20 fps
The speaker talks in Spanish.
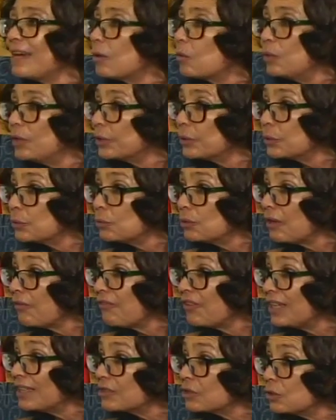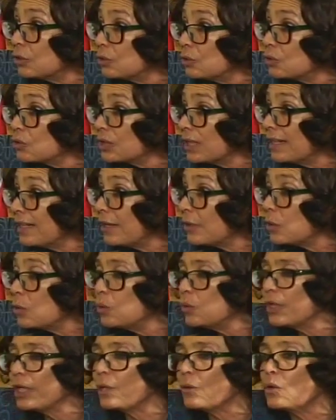de acuerdo con la fijación de un salario
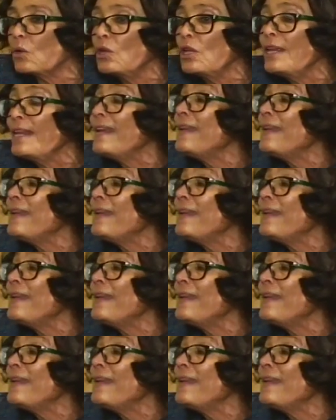único.